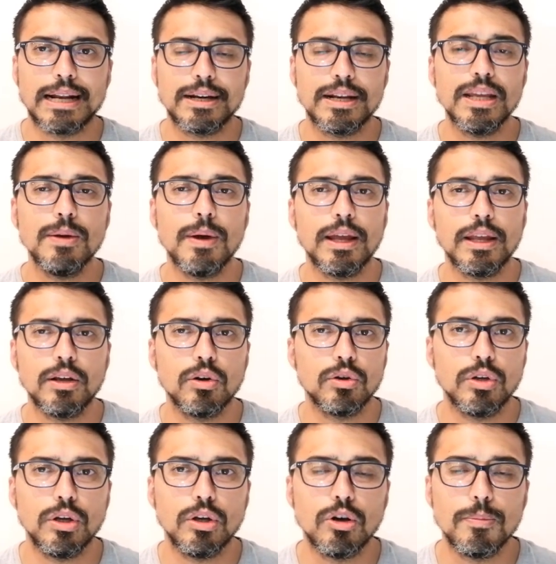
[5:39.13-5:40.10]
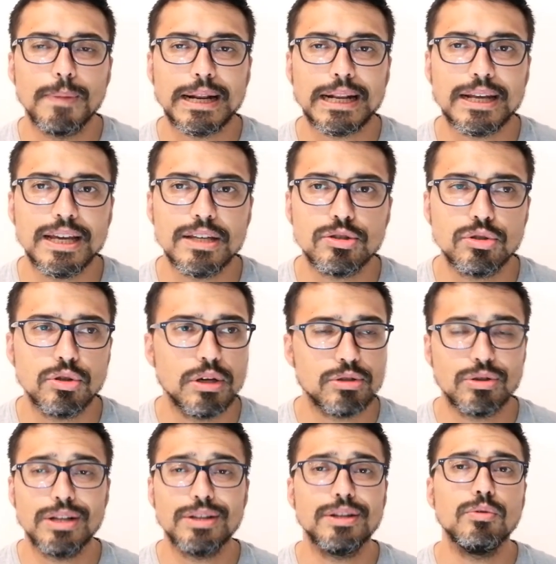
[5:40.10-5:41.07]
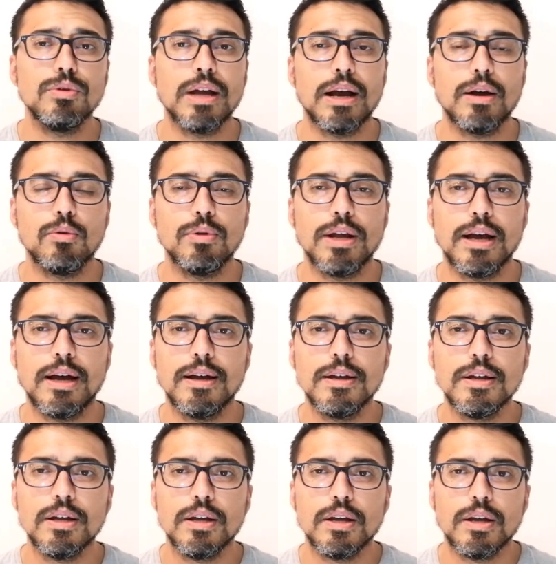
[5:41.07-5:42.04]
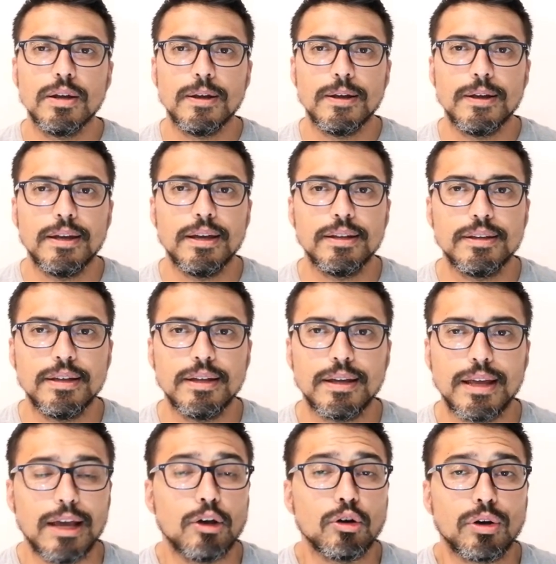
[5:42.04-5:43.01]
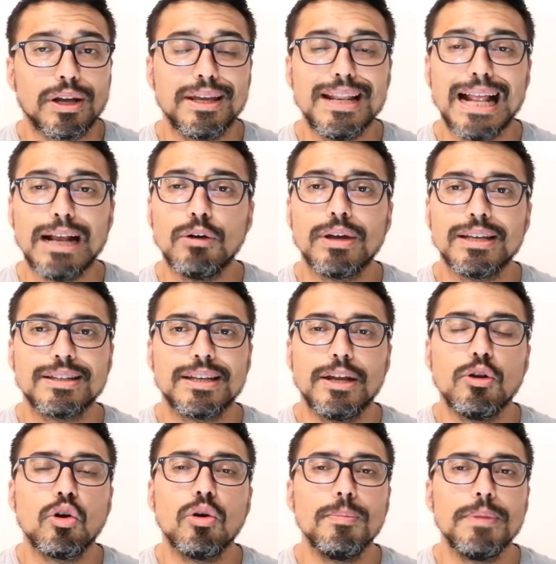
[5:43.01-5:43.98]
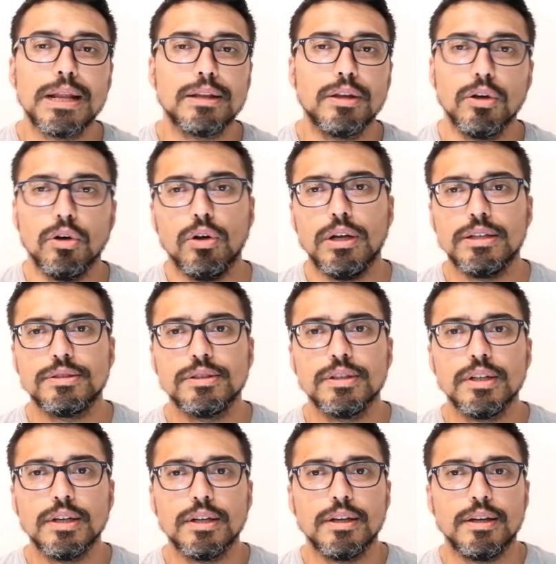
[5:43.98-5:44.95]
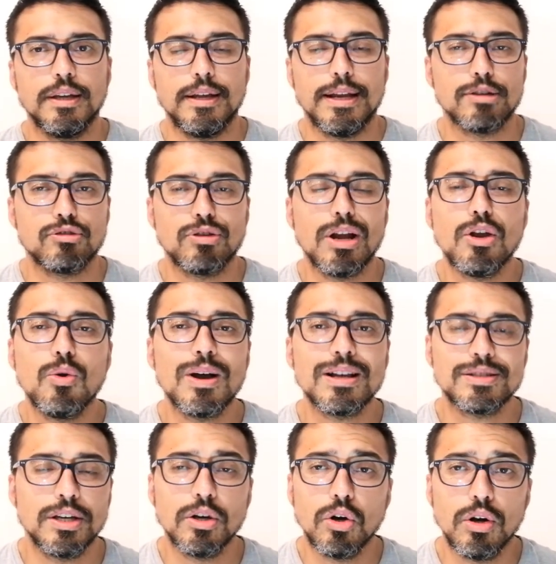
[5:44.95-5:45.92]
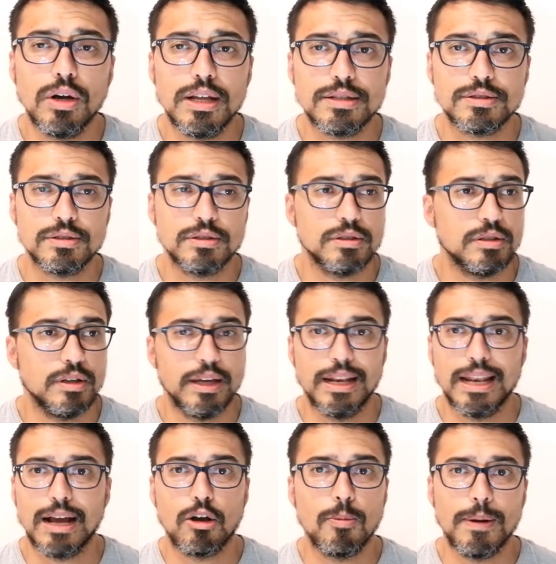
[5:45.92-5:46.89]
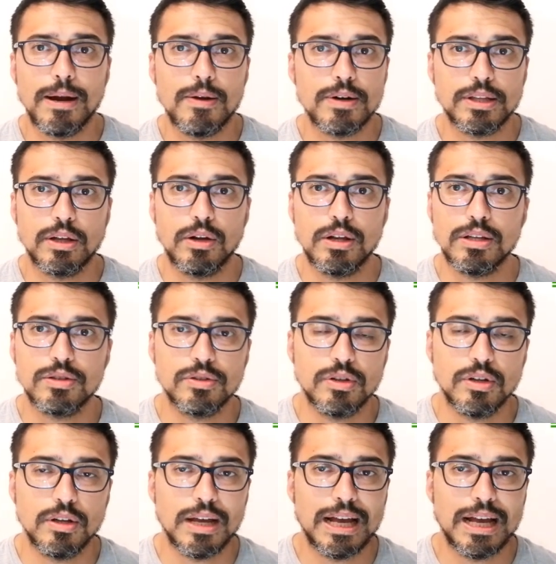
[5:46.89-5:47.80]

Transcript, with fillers: arriba y con, con Nacional tiene una este, que corregir algo que es que no convierte goles. Eh, Nacional no hace goles, en la Copa Libertadores